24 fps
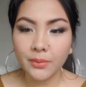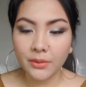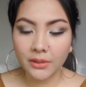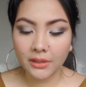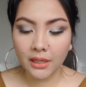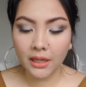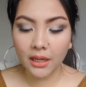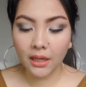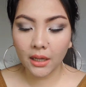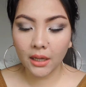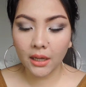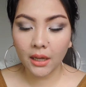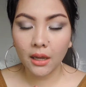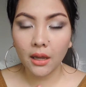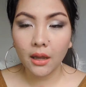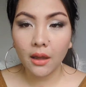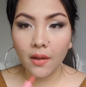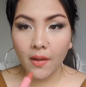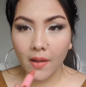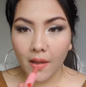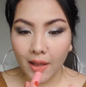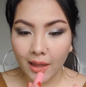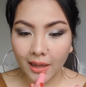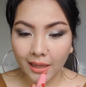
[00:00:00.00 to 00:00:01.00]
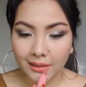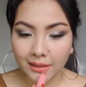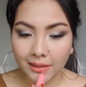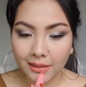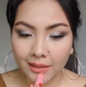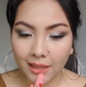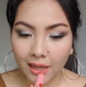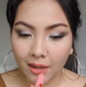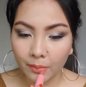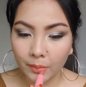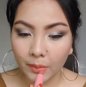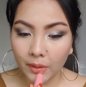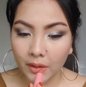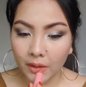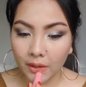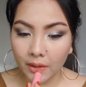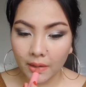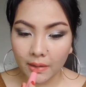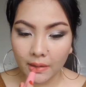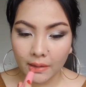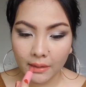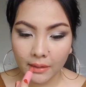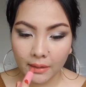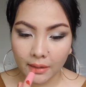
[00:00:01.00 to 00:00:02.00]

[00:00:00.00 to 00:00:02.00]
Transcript: lipstick, as a topper